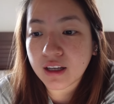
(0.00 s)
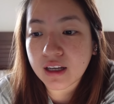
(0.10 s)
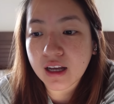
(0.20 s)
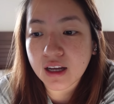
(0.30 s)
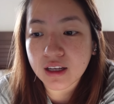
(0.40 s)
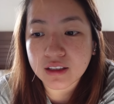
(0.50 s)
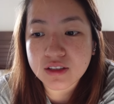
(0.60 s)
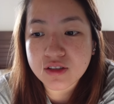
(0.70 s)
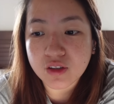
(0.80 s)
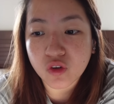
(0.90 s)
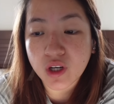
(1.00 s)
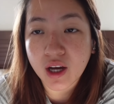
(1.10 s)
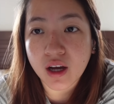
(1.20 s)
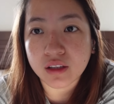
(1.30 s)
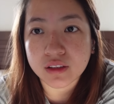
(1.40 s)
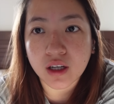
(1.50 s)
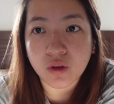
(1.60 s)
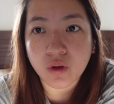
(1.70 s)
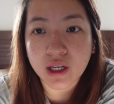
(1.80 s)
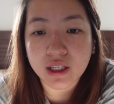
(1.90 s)
Kakagising ko lang at
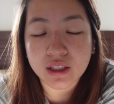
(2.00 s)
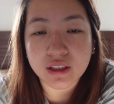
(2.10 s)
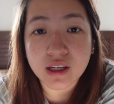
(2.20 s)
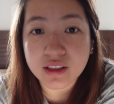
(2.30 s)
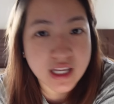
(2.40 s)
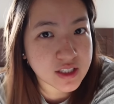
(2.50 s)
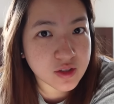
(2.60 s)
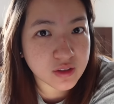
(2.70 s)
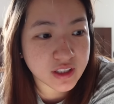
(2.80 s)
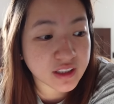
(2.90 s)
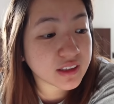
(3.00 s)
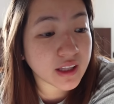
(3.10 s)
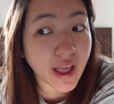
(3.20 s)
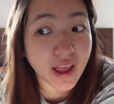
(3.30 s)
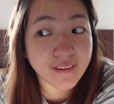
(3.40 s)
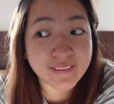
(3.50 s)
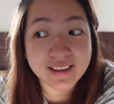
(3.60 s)
ako ay nag-test ulit and